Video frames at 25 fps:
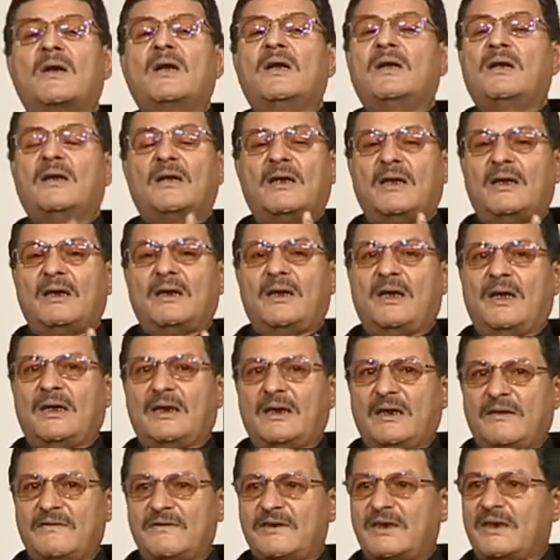انا انا عن
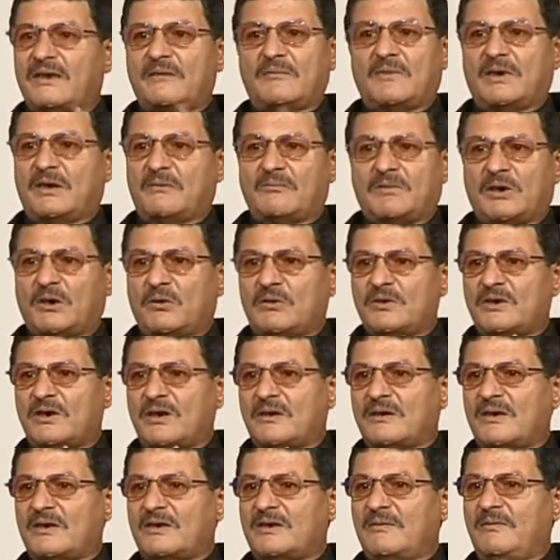نفسي انا ما كنتش
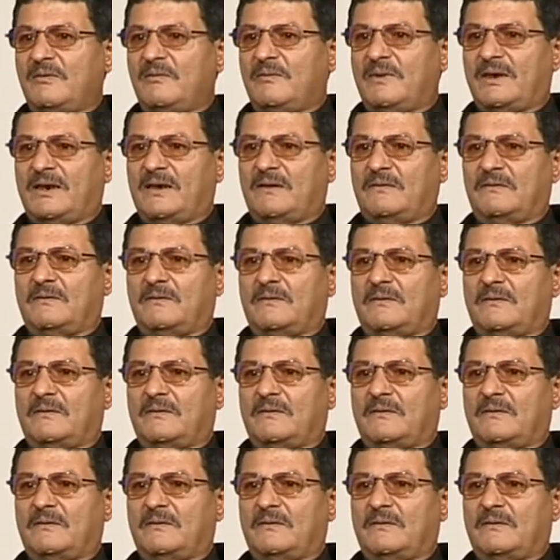اقدر اسيب الميدان ما